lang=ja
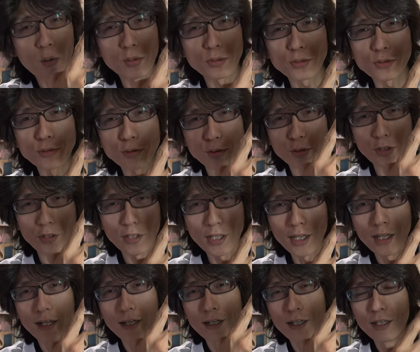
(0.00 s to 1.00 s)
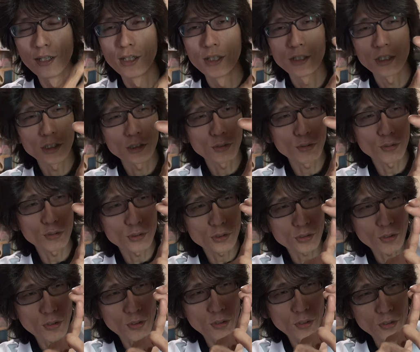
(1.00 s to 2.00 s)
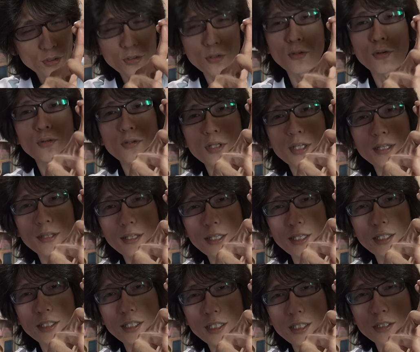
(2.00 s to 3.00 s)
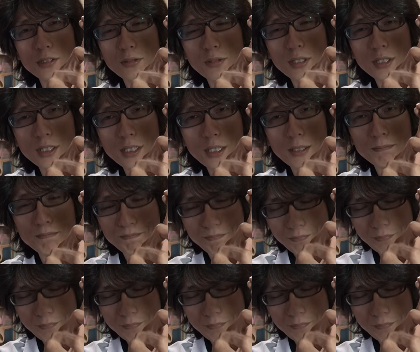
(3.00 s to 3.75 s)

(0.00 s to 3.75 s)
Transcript: コンするんですよねでそのそーっと乗っけてでそれで